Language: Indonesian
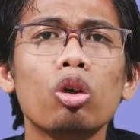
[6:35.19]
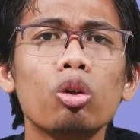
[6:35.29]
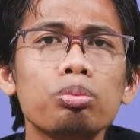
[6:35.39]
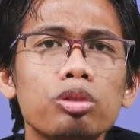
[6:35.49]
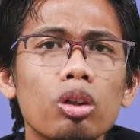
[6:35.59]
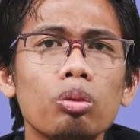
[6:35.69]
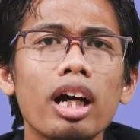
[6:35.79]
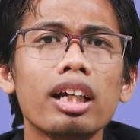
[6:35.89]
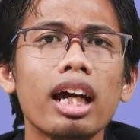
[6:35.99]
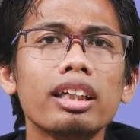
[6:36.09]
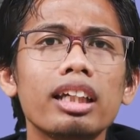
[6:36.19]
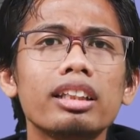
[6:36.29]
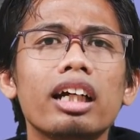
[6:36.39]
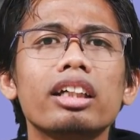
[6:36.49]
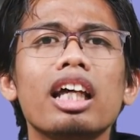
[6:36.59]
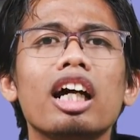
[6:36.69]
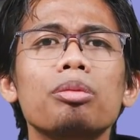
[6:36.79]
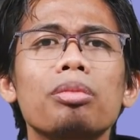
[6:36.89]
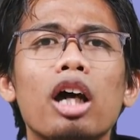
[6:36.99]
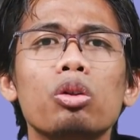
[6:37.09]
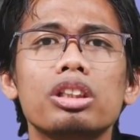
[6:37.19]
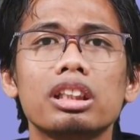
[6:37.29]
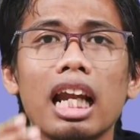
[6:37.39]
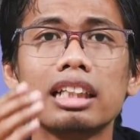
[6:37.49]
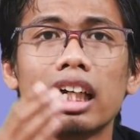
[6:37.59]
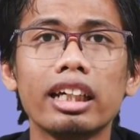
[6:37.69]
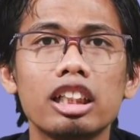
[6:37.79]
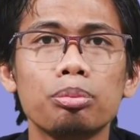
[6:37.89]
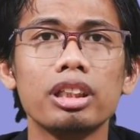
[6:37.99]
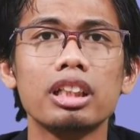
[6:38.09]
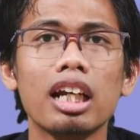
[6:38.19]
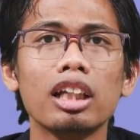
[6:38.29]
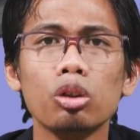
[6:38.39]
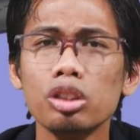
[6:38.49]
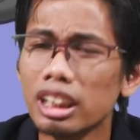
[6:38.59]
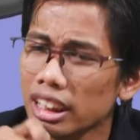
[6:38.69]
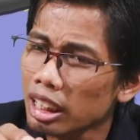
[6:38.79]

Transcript: koruptor uang rakyat yang ketangkep harus ditelanjangi di penjara terus